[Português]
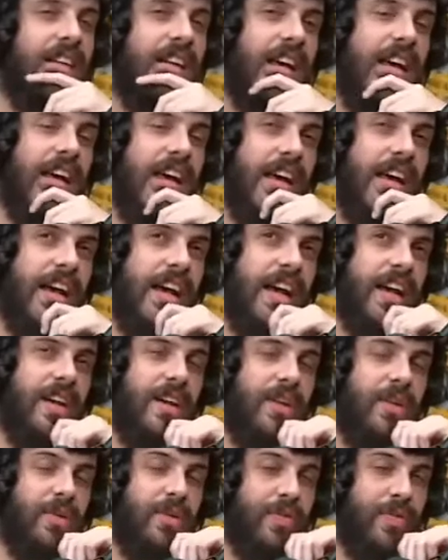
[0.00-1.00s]
é,
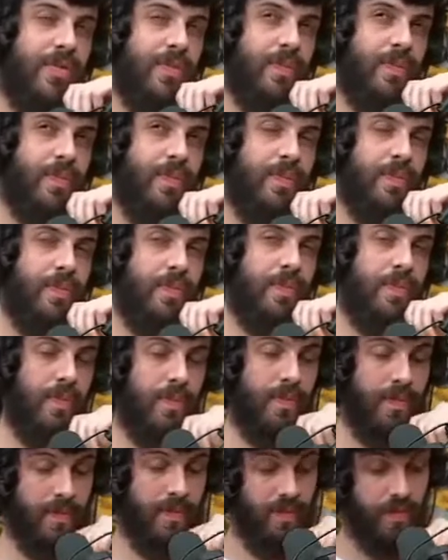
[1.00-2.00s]
eu,
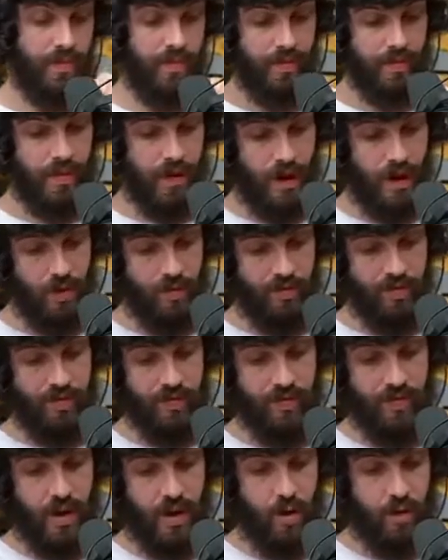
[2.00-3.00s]
eu,
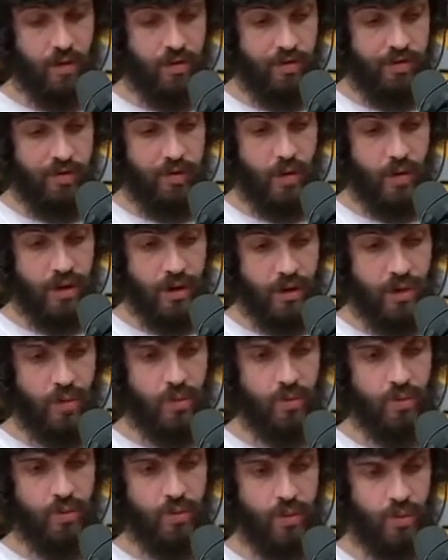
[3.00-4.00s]
eu fui
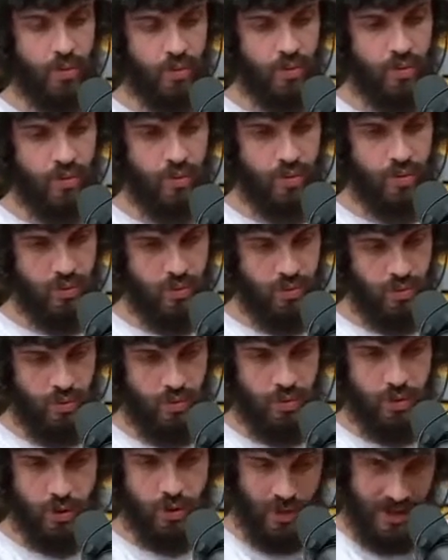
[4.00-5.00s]
num, num, num,
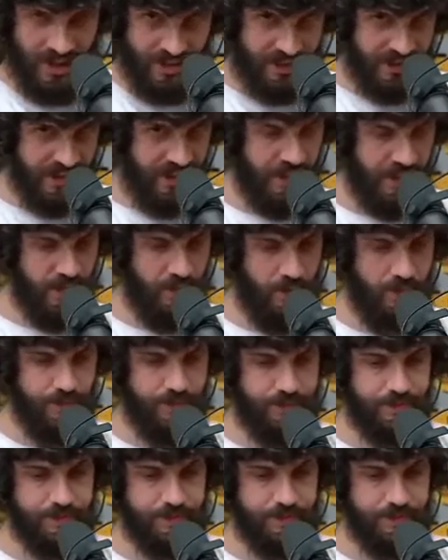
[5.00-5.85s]
num churrasqueiro